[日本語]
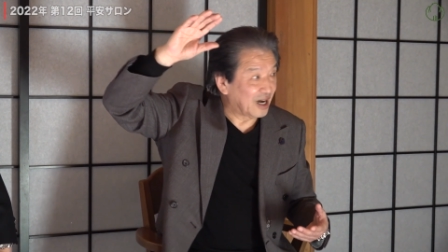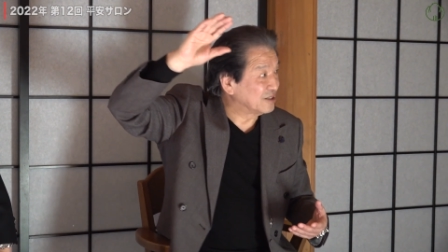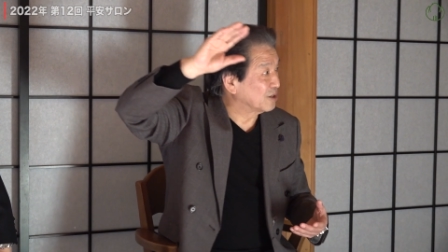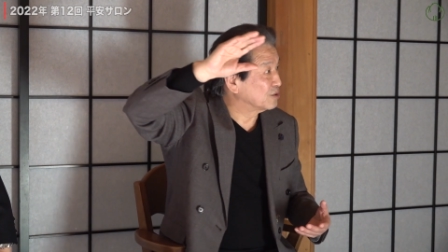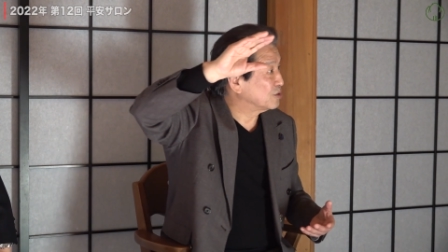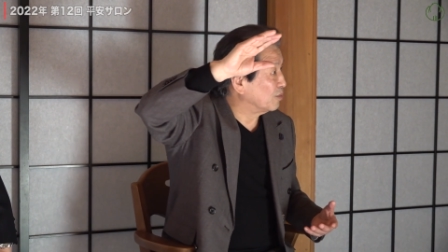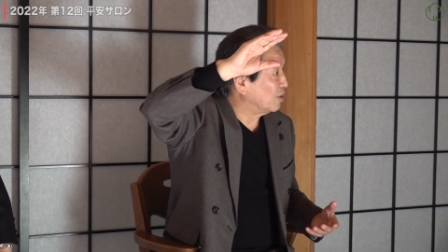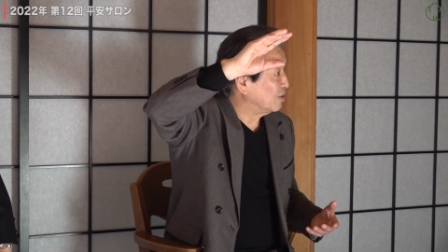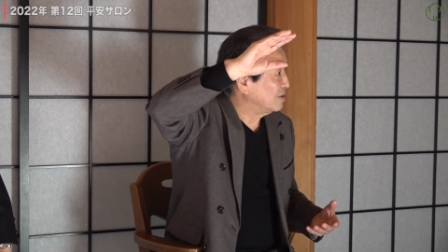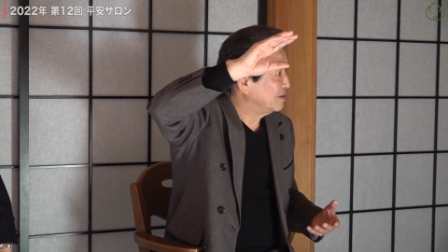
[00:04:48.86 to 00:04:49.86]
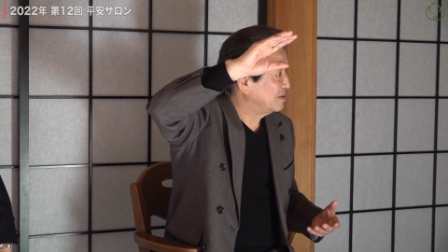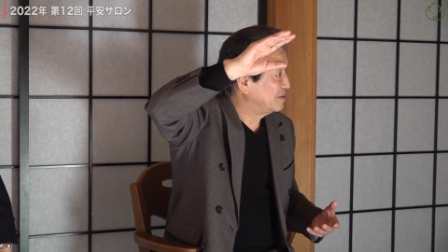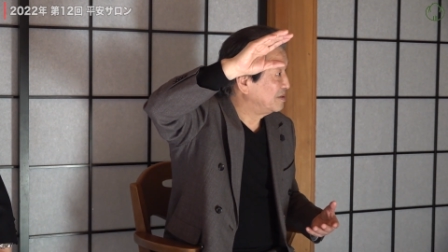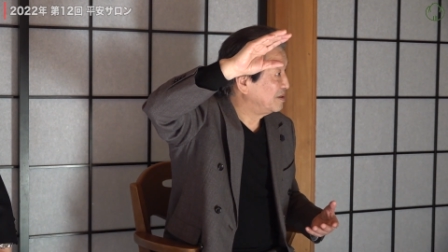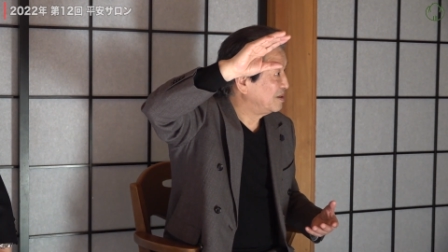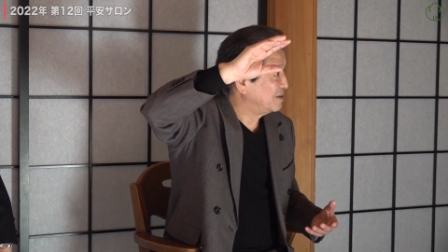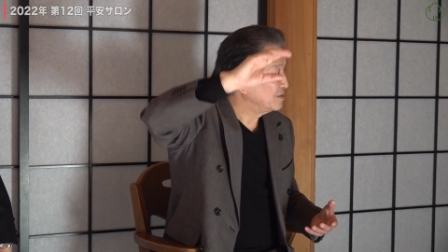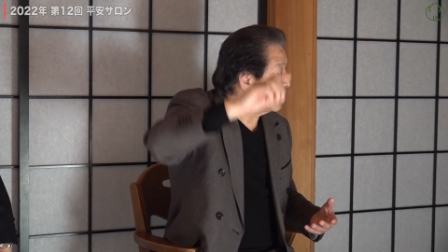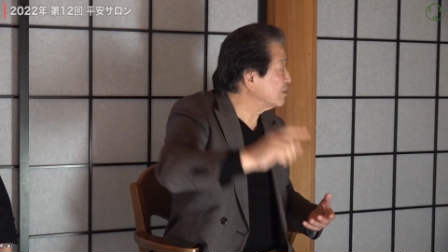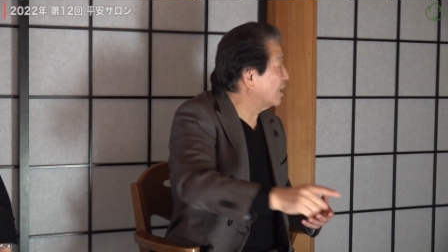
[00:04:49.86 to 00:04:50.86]
書いてる人も。
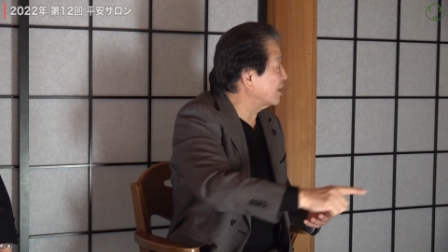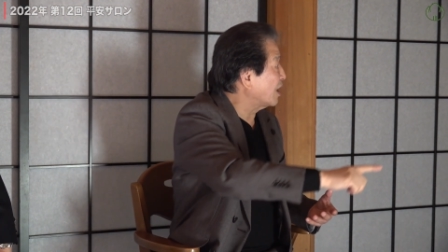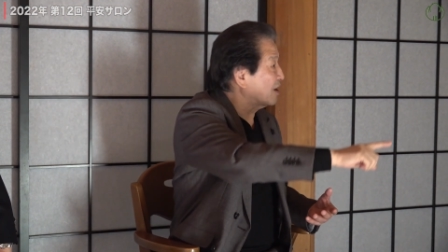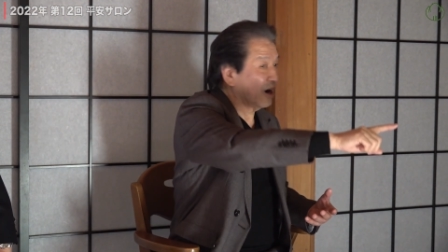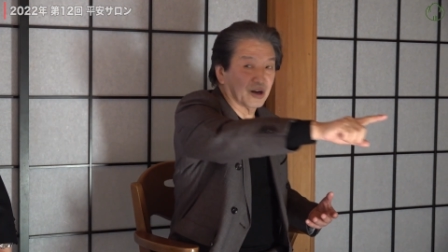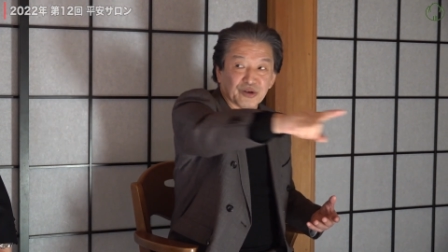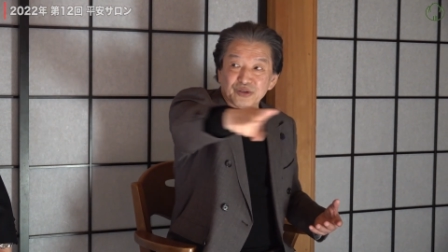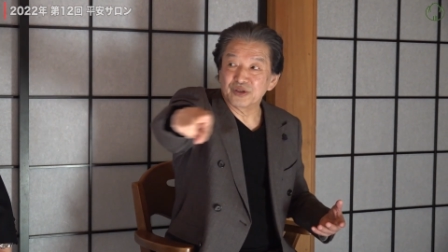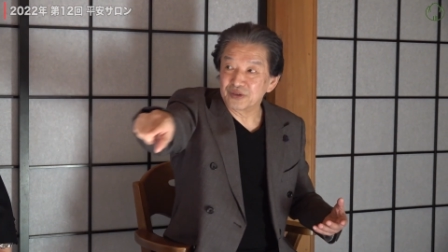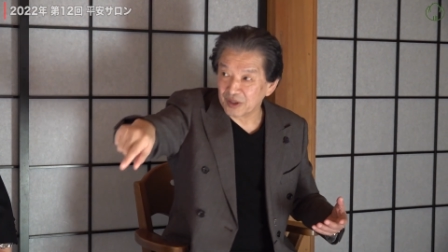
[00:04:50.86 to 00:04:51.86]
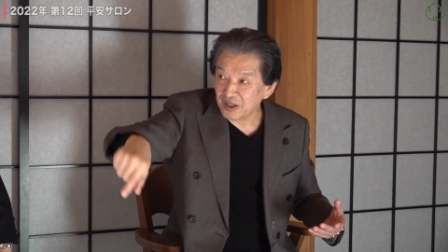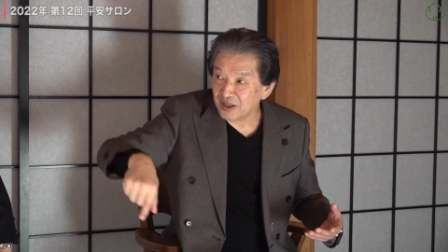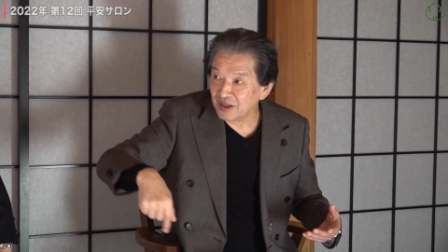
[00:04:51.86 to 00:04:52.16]
だけどあれが書けるんですね。